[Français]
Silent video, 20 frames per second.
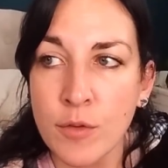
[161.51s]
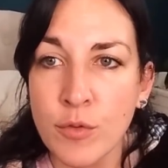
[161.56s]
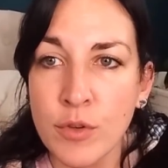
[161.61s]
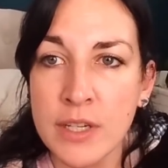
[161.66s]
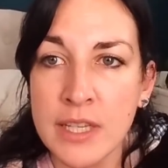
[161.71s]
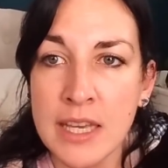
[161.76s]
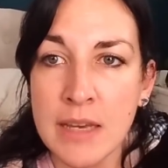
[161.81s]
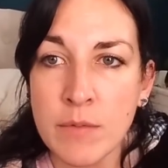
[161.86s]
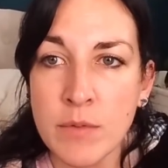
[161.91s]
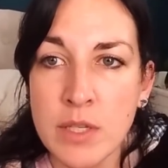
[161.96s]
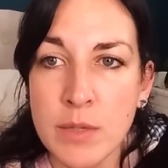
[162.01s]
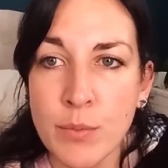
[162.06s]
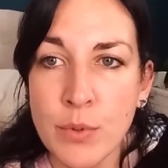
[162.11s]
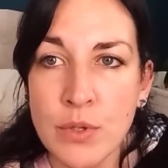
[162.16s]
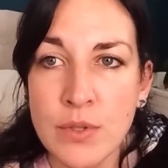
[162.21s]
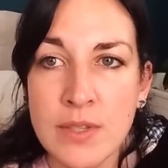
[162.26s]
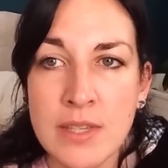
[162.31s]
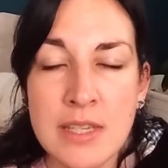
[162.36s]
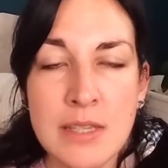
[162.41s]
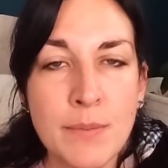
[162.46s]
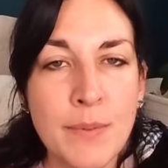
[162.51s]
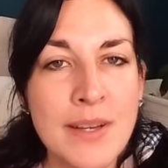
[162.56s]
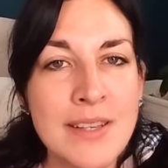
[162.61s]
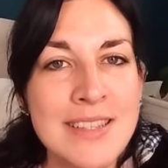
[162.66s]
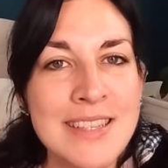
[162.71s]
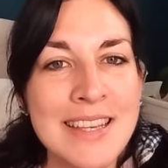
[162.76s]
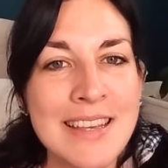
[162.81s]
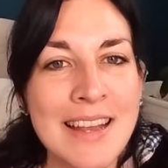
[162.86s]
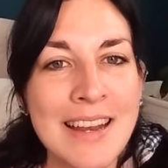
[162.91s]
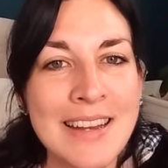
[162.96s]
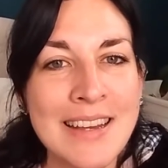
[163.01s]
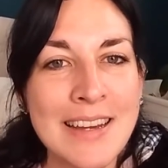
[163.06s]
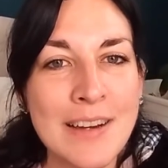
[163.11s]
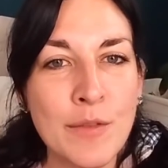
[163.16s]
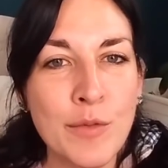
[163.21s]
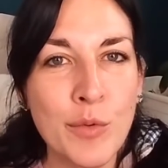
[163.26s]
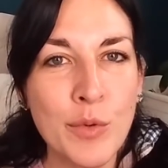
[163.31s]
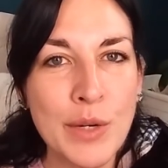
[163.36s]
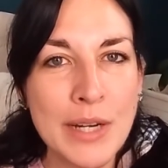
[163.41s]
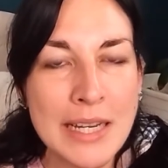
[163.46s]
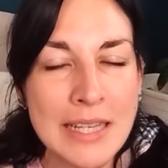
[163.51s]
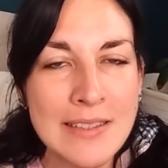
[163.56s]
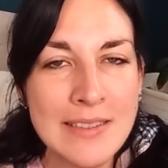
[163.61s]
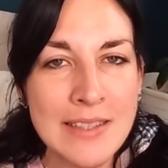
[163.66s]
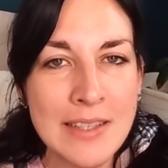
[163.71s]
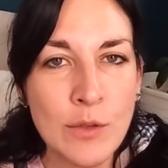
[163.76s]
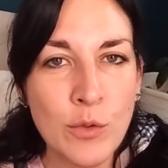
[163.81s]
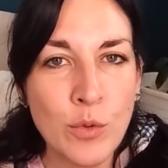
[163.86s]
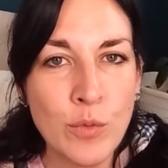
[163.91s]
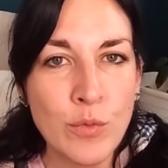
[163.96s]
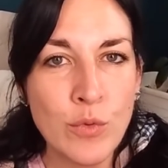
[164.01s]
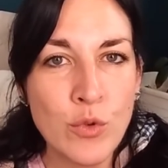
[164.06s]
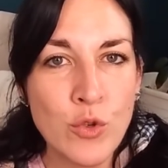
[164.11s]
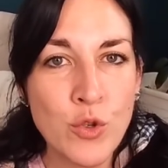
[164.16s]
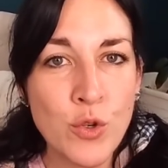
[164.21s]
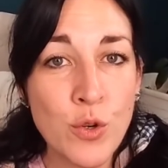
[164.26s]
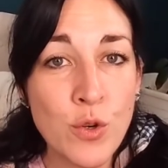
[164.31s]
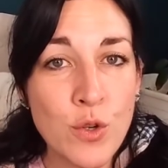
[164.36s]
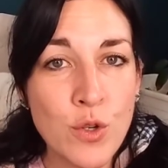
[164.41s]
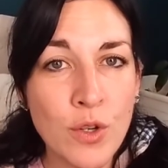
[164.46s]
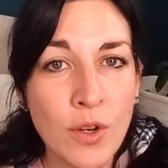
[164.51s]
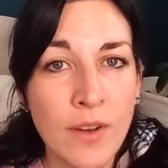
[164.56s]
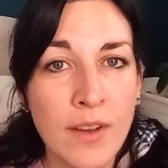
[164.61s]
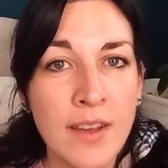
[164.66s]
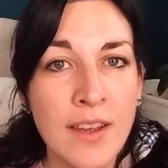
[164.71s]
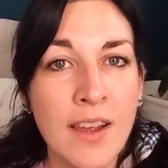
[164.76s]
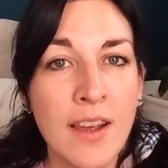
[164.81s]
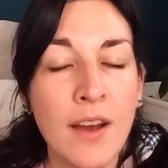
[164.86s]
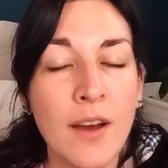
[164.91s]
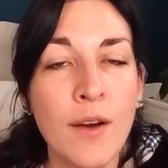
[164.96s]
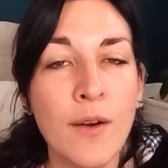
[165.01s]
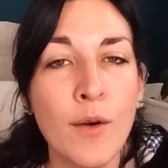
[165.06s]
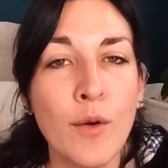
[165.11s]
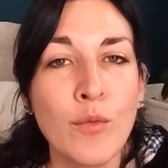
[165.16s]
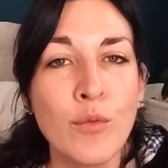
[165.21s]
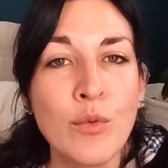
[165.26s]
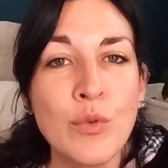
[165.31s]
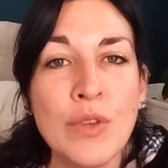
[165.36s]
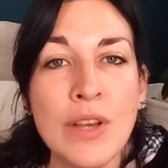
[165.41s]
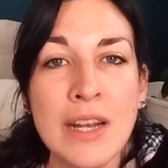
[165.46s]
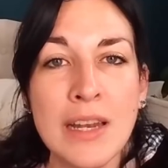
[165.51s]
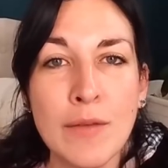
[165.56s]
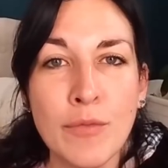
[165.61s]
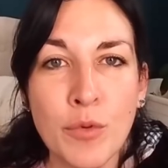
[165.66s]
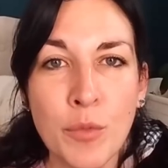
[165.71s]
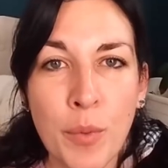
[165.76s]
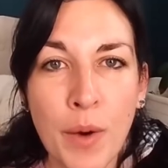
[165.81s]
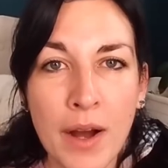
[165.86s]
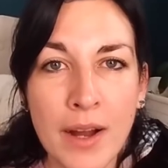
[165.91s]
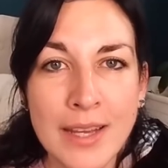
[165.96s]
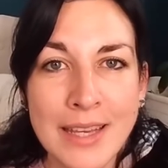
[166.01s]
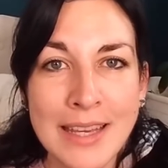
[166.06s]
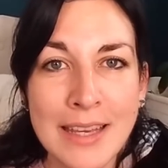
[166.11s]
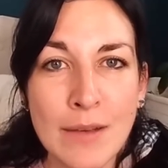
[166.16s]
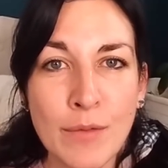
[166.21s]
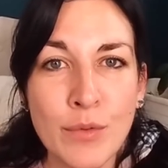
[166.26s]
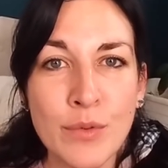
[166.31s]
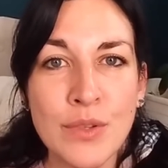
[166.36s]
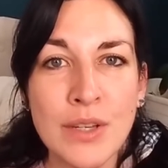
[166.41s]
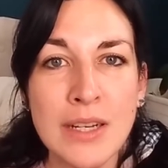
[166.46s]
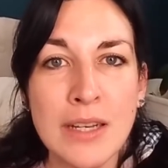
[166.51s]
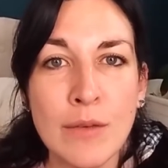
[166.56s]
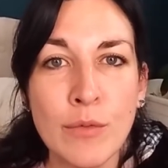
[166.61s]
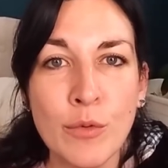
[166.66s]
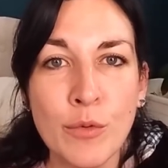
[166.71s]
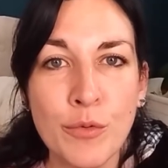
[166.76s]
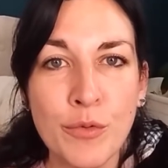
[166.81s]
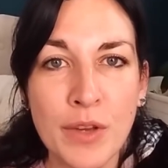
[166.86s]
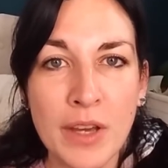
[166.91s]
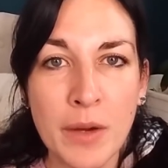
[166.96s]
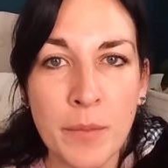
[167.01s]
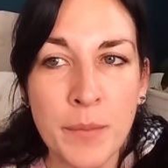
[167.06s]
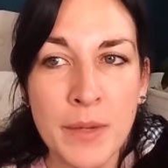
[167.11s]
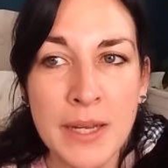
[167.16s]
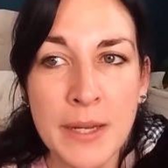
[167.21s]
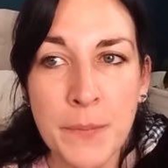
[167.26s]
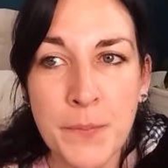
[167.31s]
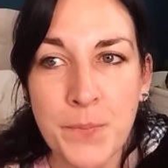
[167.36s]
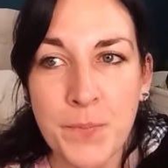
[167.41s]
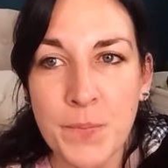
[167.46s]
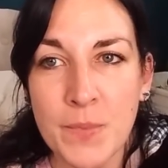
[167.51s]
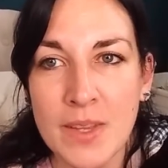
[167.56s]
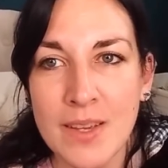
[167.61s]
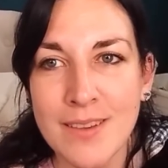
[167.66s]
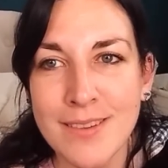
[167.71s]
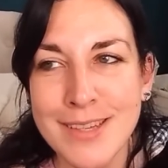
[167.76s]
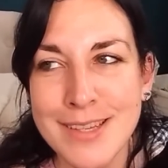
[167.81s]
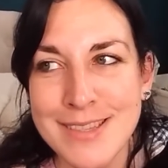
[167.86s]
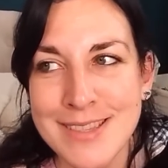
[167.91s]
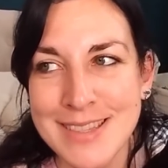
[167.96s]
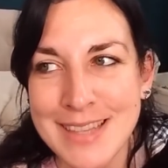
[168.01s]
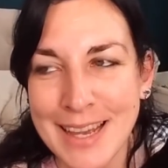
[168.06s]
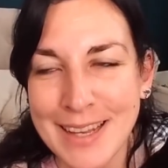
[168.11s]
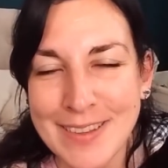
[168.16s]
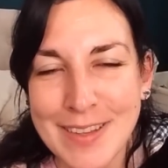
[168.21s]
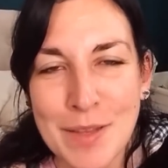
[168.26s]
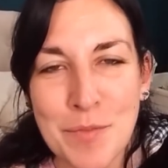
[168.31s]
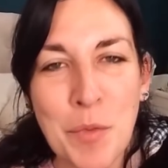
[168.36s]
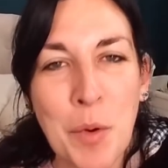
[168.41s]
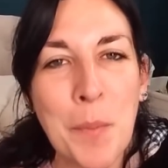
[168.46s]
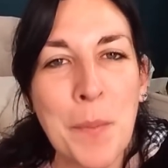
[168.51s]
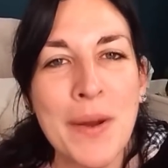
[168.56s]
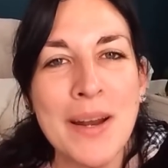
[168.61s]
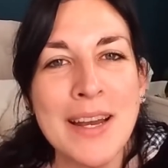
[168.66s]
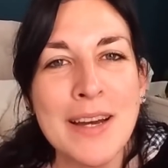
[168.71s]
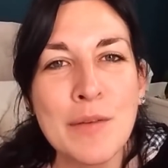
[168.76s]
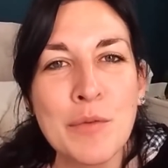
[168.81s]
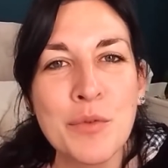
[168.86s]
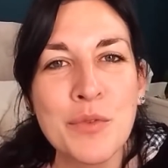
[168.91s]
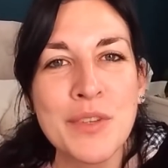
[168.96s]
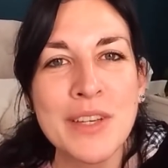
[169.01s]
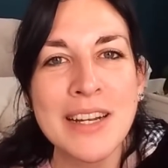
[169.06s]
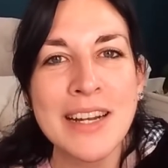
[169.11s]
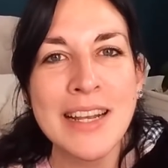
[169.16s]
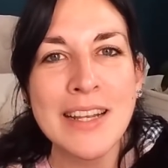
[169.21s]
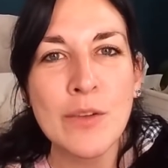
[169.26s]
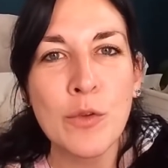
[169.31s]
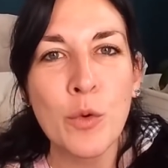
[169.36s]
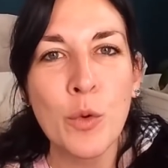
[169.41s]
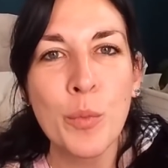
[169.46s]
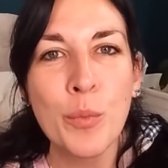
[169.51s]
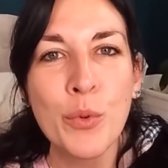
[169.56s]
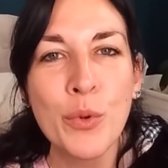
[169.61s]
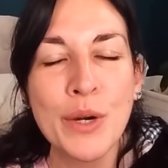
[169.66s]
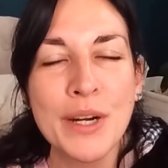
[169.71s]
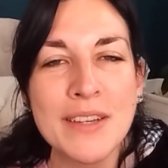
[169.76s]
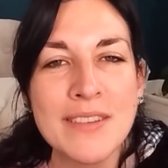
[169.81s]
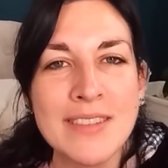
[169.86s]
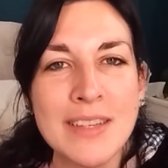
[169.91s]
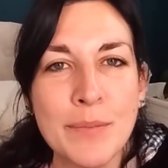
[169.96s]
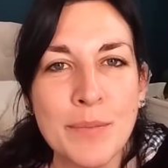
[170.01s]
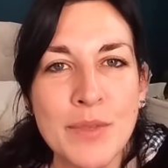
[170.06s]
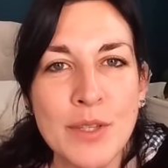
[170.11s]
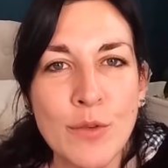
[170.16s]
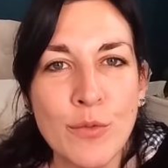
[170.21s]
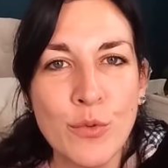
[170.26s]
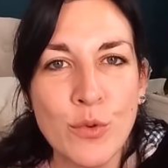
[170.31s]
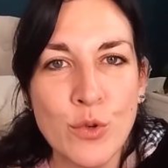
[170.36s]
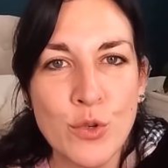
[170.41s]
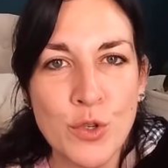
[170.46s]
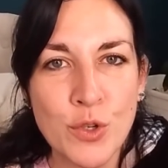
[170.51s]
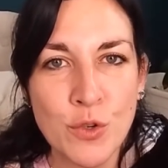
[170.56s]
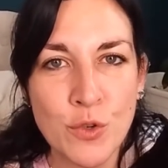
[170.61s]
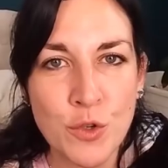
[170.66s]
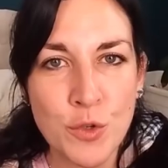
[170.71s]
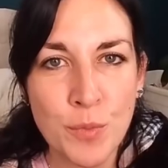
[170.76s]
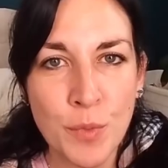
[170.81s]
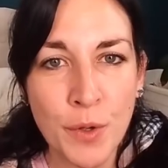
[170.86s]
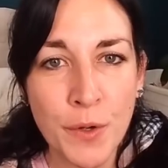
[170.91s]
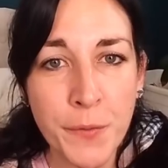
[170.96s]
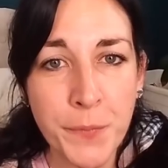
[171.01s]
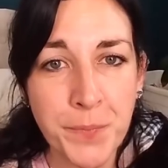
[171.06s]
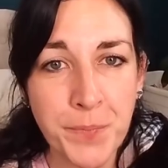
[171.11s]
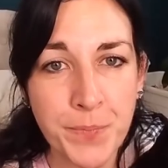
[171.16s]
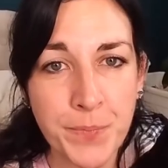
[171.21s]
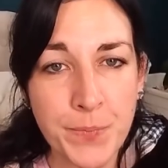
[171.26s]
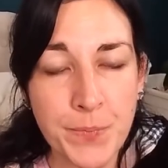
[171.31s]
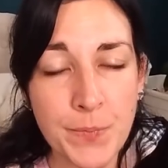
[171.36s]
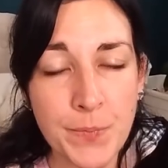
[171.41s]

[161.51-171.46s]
Voyez un petit peu ce qui se passe si quelqu'un vous critique ou vous juge. vous allez vous braquer, vous allez vous fermer. Et c'est certainement pas là que vous allez être le plus réceptif au changement,